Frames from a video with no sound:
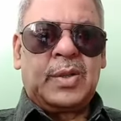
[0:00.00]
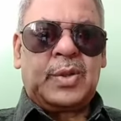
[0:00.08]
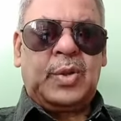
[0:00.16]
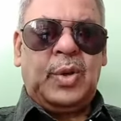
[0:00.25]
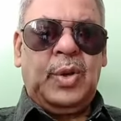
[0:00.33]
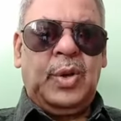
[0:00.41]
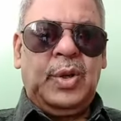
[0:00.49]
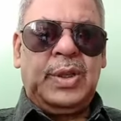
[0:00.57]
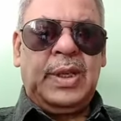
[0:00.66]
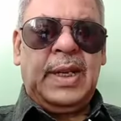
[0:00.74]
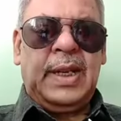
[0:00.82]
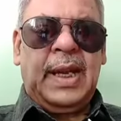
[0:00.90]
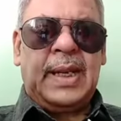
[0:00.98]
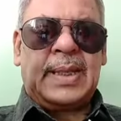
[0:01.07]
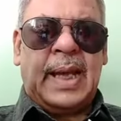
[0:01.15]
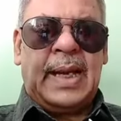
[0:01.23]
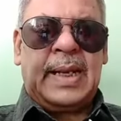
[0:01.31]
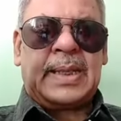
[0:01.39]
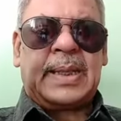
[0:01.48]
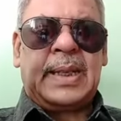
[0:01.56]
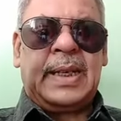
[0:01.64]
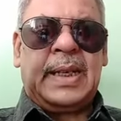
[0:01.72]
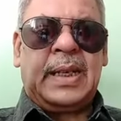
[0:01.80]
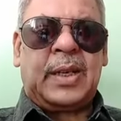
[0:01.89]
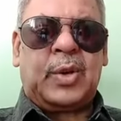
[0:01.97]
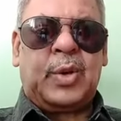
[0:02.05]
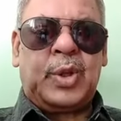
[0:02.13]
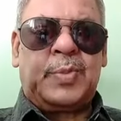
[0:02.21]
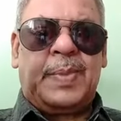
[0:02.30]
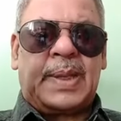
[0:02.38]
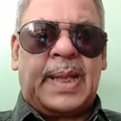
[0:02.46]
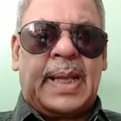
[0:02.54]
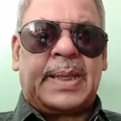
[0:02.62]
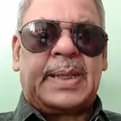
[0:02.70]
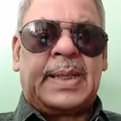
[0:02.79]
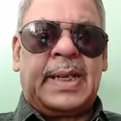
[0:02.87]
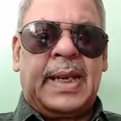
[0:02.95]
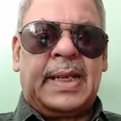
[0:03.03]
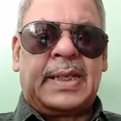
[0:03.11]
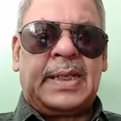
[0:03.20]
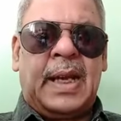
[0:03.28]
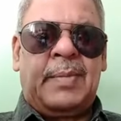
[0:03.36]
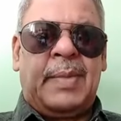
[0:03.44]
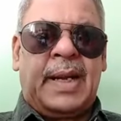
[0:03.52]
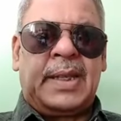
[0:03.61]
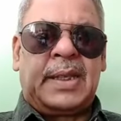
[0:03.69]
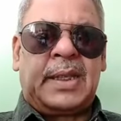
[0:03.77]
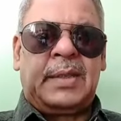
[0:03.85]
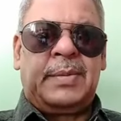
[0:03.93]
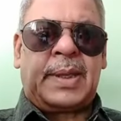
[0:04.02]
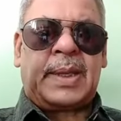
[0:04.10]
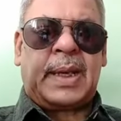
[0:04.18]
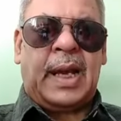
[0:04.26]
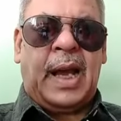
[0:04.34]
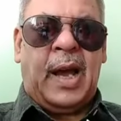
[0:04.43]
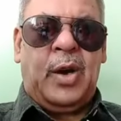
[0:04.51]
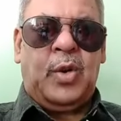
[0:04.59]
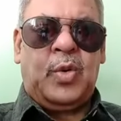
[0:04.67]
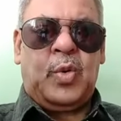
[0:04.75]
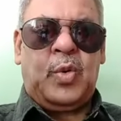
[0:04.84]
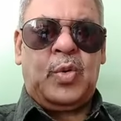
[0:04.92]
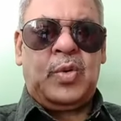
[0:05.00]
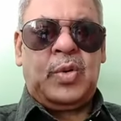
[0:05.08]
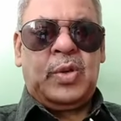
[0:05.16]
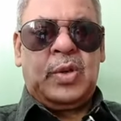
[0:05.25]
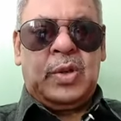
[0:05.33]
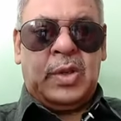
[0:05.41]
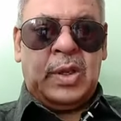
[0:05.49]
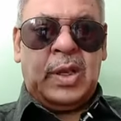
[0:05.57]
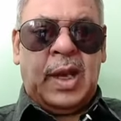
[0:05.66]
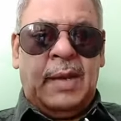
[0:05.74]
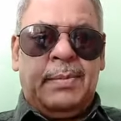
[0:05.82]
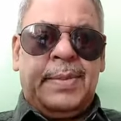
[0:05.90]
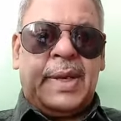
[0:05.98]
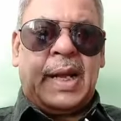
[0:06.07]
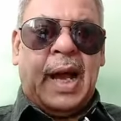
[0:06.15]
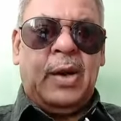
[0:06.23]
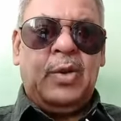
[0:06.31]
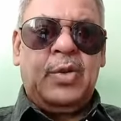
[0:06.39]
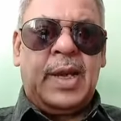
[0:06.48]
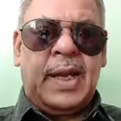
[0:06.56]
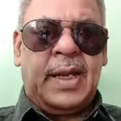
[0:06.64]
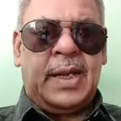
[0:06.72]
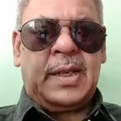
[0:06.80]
तो ये अदालतें खुद बताती हैं कि हमारी कीमत लगाओ हम बिकाऊ हैं